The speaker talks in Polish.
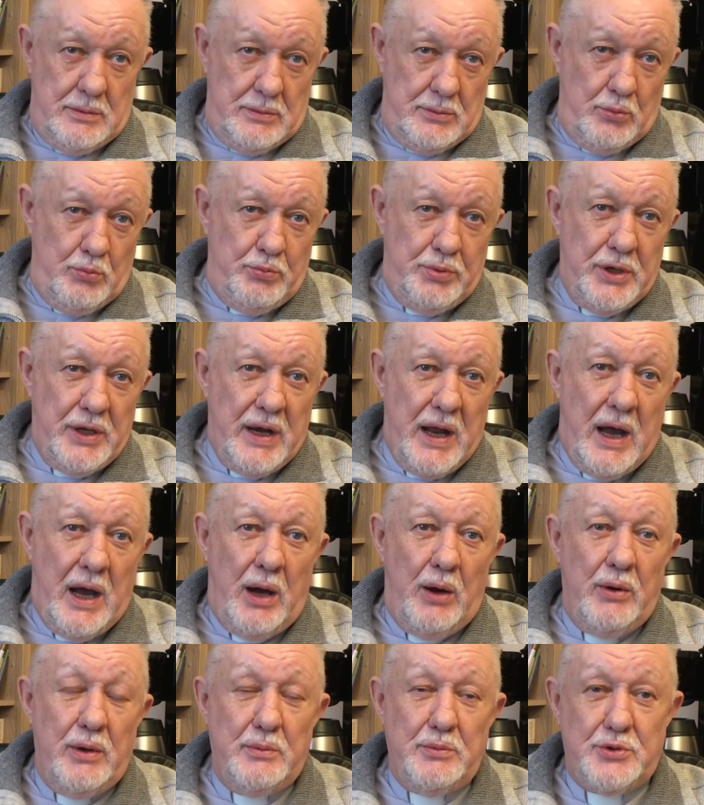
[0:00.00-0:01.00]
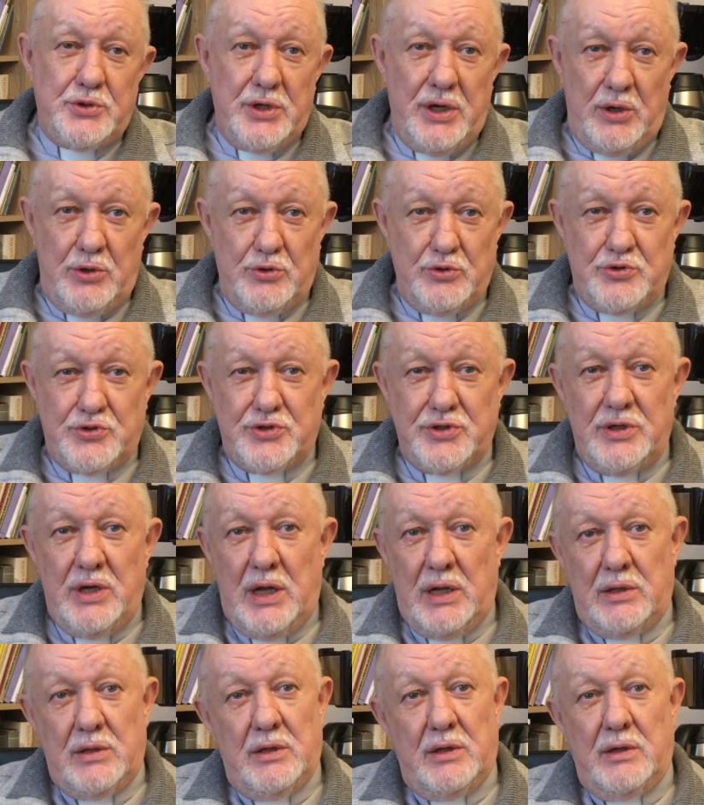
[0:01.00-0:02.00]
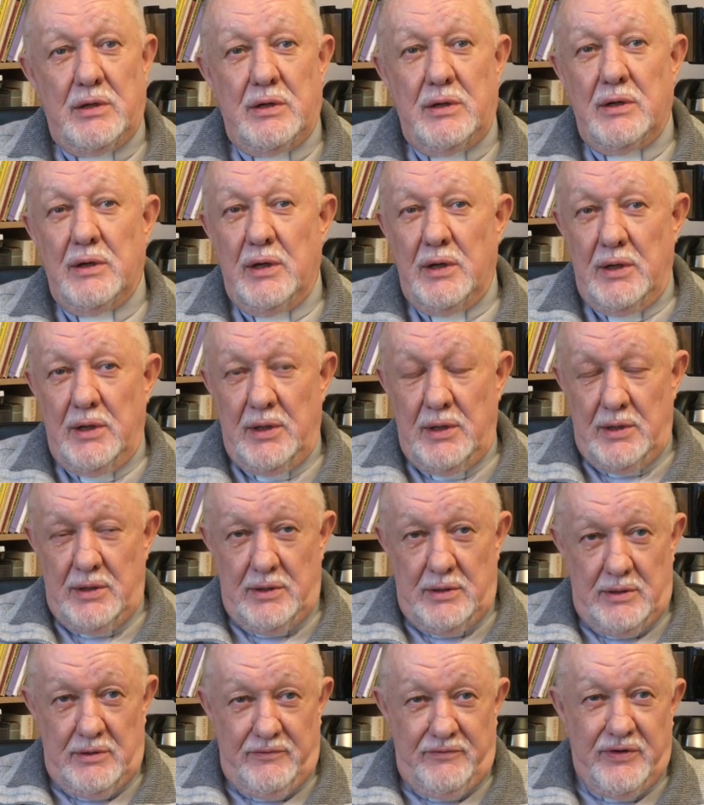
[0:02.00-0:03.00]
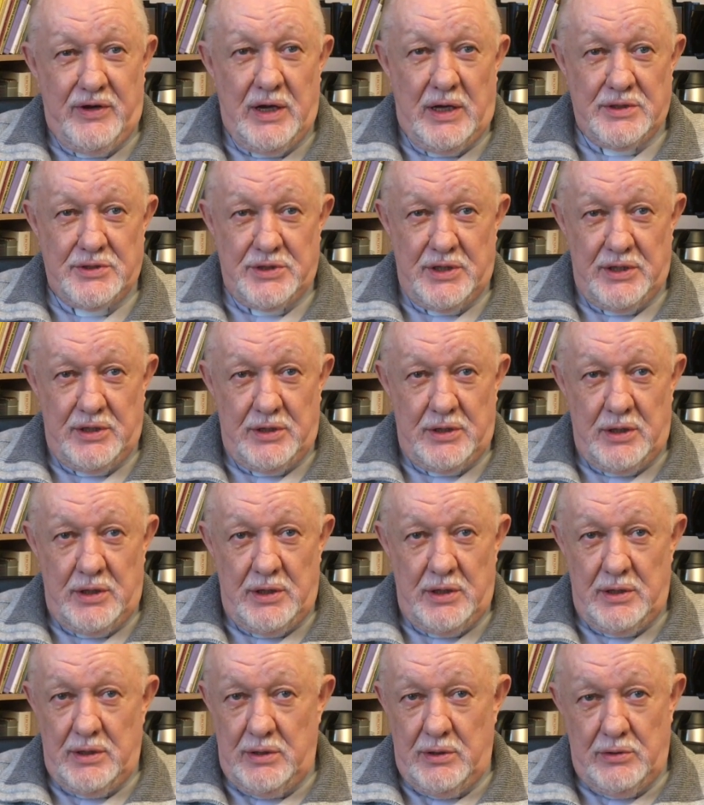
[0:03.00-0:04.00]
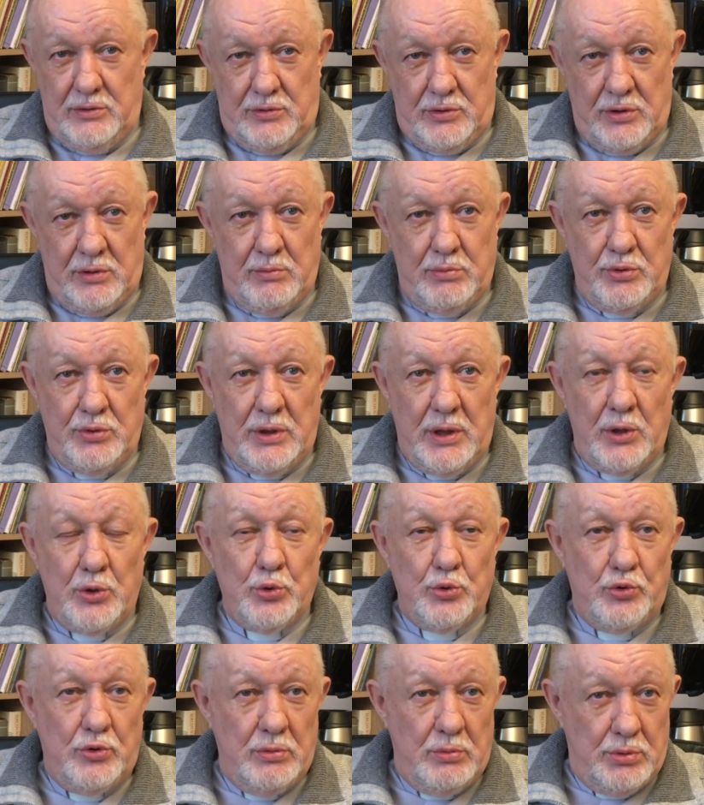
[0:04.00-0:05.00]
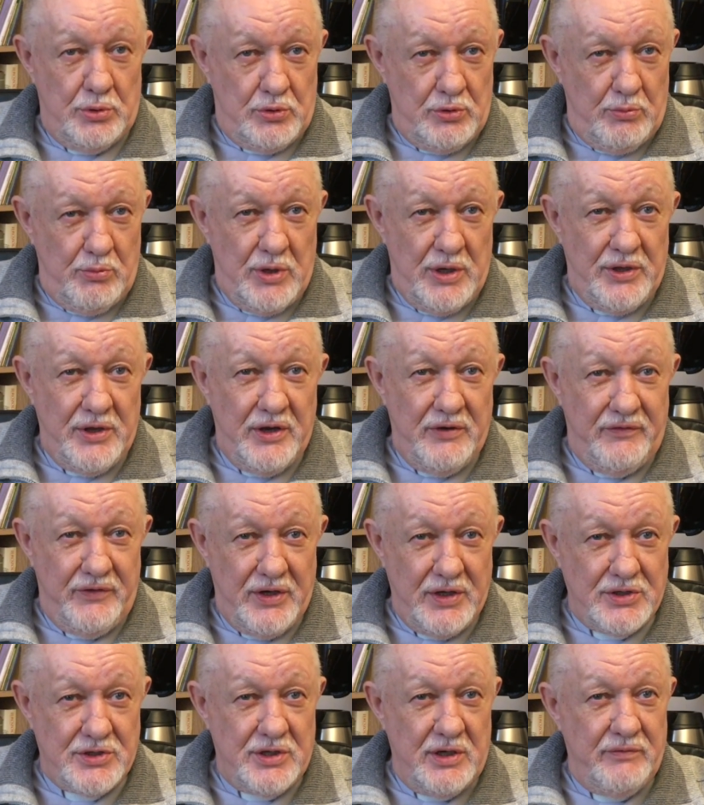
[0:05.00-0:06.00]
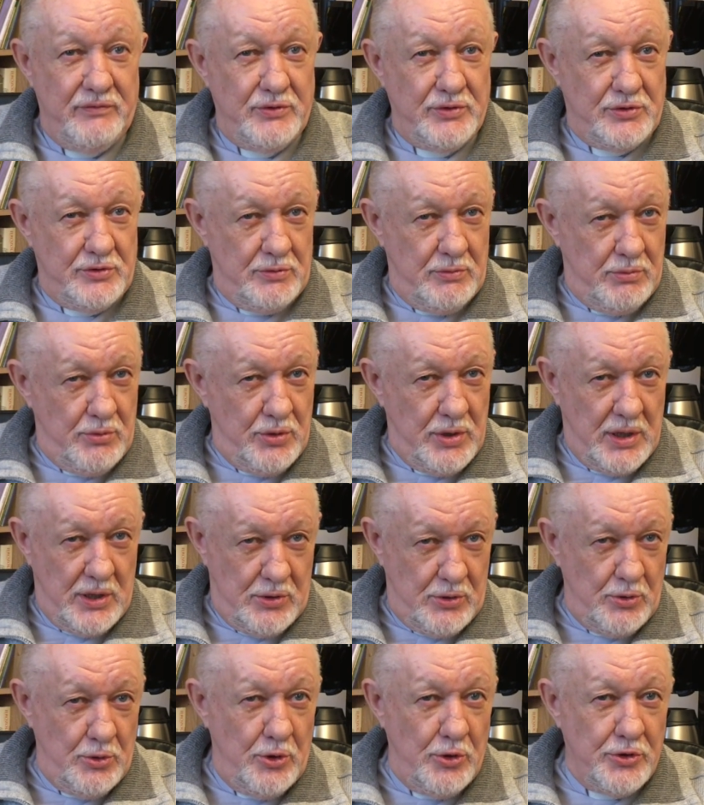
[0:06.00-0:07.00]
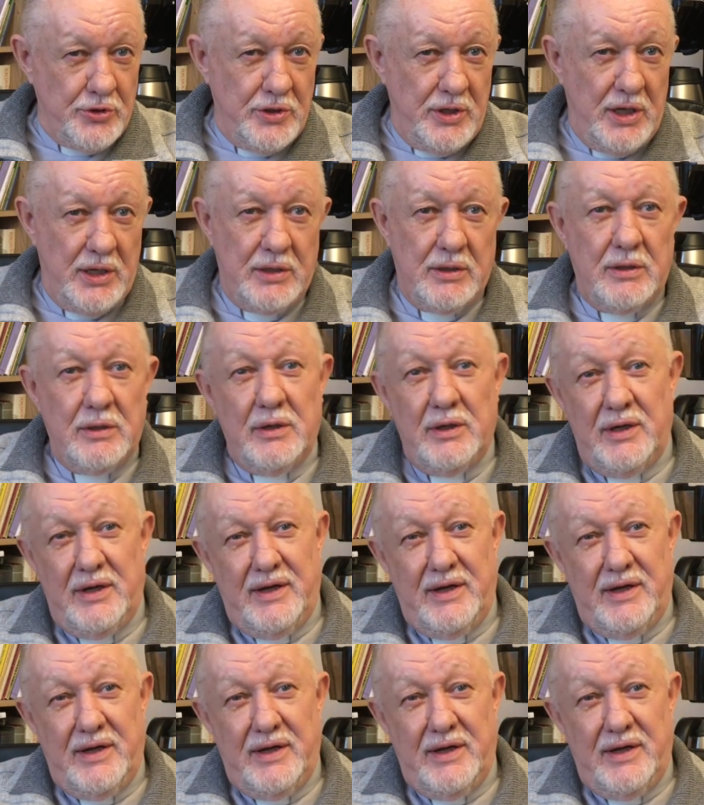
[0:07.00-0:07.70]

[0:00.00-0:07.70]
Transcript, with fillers: Ubierałem się jako trzylatek w gazetę Trybuna Ludu, bo to była największa, więc to było jako ornat.